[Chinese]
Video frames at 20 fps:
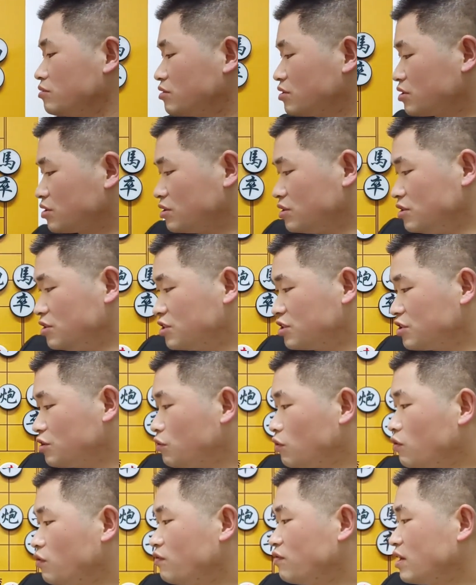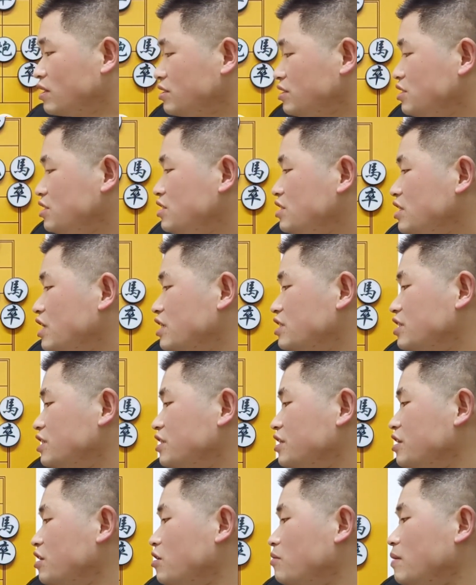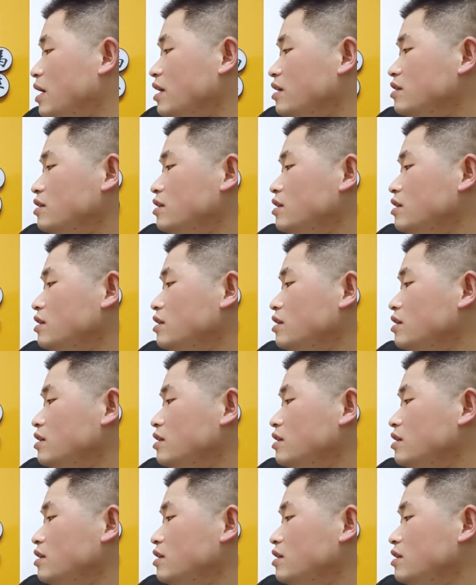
此时红方依然是跳马，